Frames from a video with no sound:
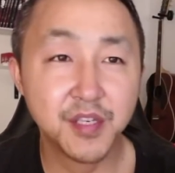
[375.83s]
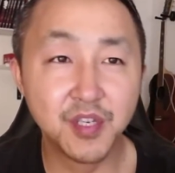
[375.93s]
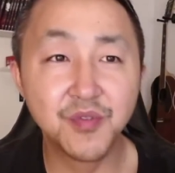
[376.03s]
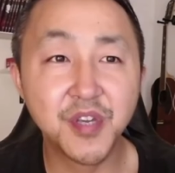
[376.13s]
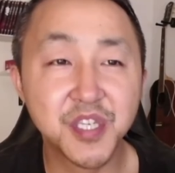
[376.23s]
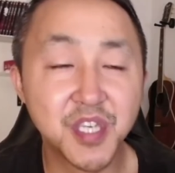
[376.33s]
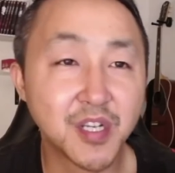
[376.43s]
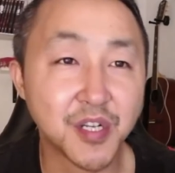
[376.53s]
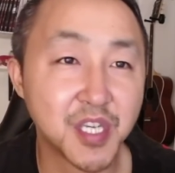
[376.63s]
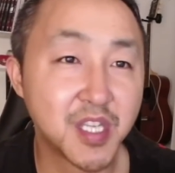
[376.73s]
因为在世界
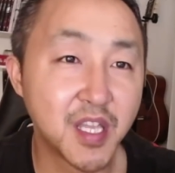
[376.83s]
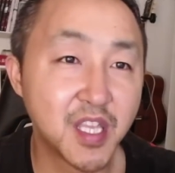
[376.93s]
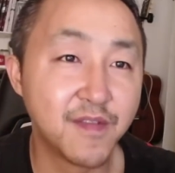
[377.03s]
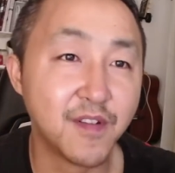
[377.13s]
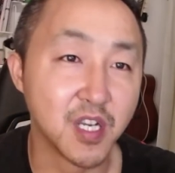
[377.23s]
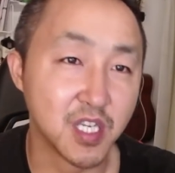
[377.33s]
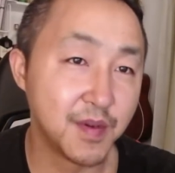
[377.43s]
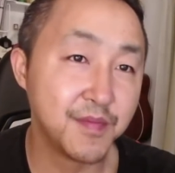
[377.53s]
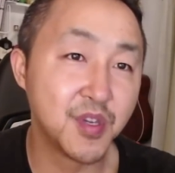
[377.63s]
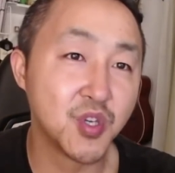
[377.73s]
上其他地方人
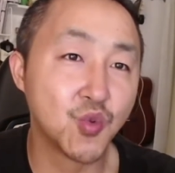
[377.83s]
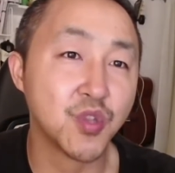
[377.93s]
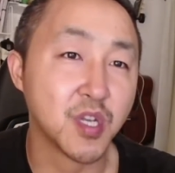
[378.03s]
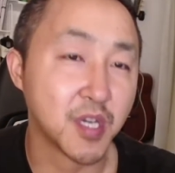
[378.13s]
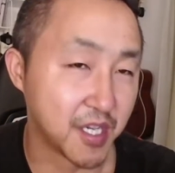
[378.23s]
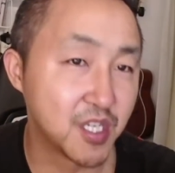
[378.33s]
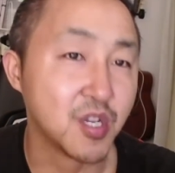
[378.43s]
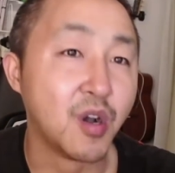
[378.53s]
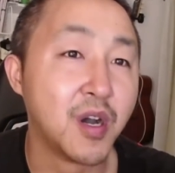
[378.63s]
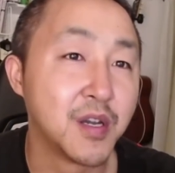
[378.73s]
民币用的很
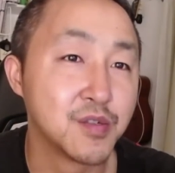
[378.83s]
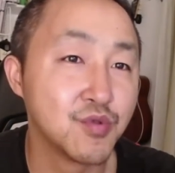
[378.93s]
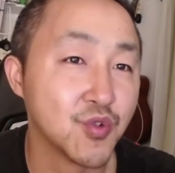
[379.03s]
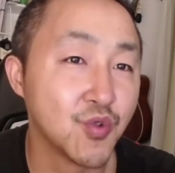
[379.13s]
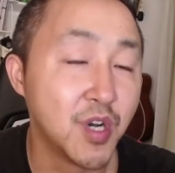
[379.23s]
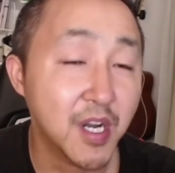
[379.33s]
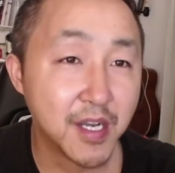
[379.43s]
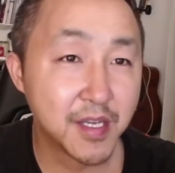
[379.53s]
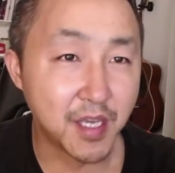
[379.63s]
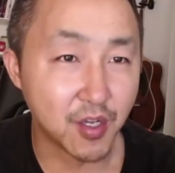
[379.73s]
少啊，所以说
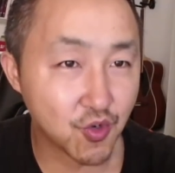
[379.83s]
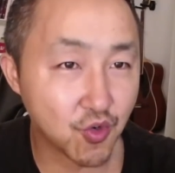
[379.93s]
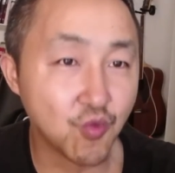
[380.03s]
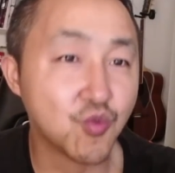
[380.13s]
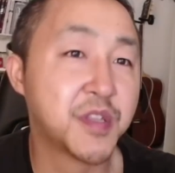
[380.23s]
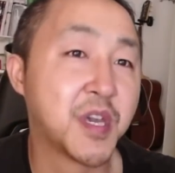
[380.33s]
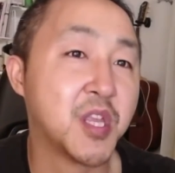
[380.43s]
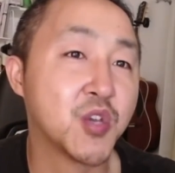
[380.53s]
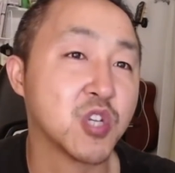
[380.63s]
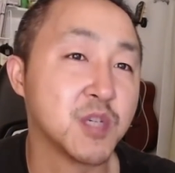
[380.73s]
在中国才
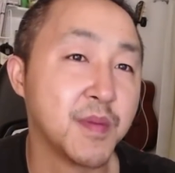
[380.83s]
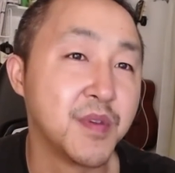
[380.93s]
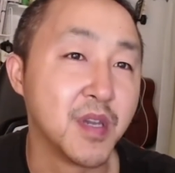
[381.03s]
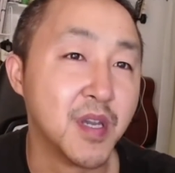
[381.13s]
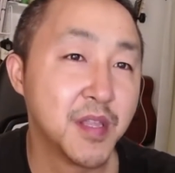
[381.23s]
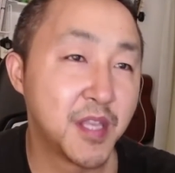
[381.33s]
能用人民币。